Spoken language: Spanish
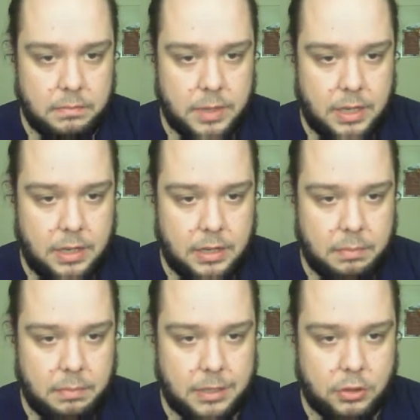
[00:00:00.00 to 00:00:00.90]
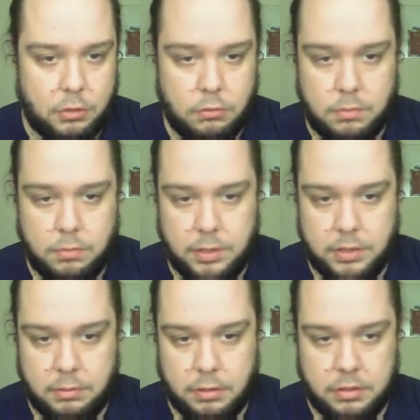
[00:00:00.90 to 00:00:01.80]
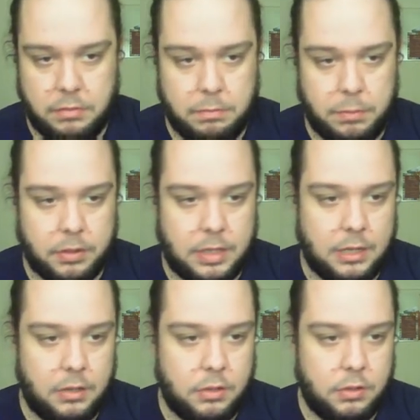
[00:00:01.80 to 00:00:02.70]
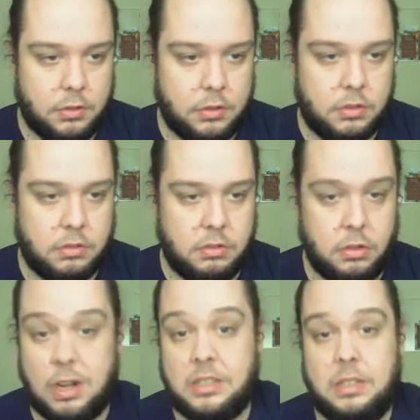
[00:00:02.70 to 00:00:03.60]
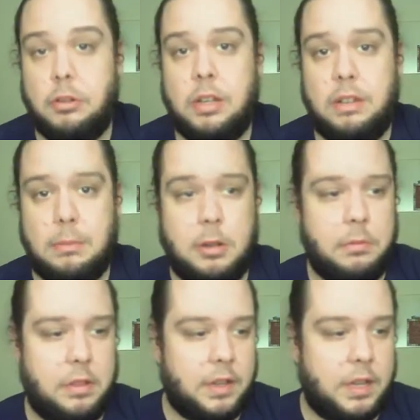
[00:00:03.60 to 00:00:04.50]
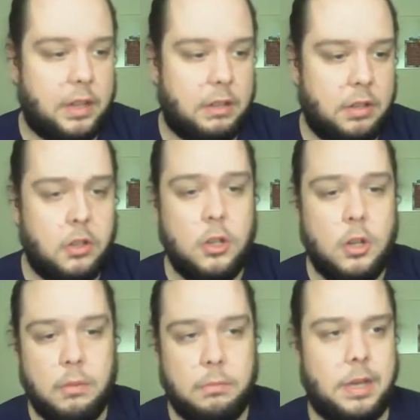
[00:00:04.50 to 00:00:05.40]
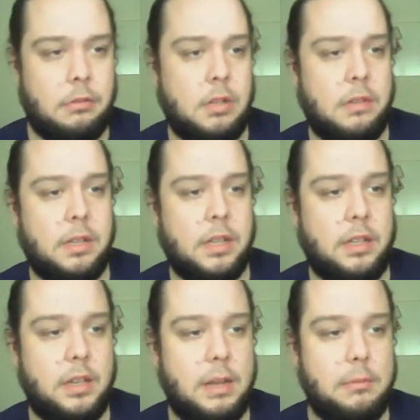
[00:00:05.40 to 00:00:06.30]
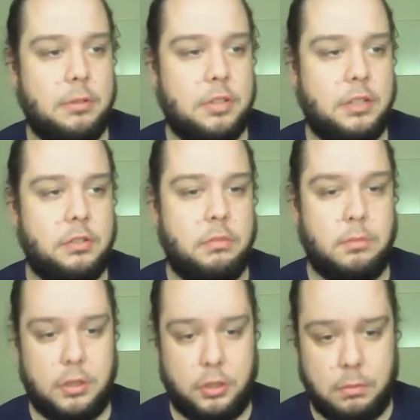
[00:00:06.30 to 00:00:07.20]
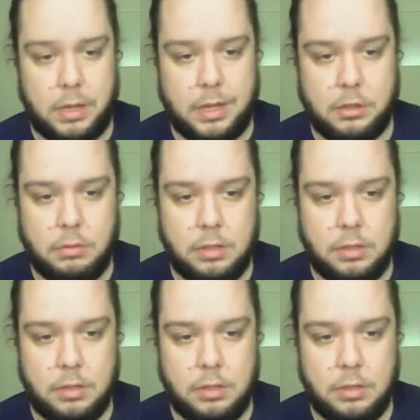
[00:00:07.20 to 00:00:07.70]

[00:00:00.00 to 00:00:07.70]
¿Vale? El paso 1, pues, bueno, es importar los, los archivos que vayamos a modificar, ¿de acuerdo? Bien, una vez que tengamos esto, yo en mi caso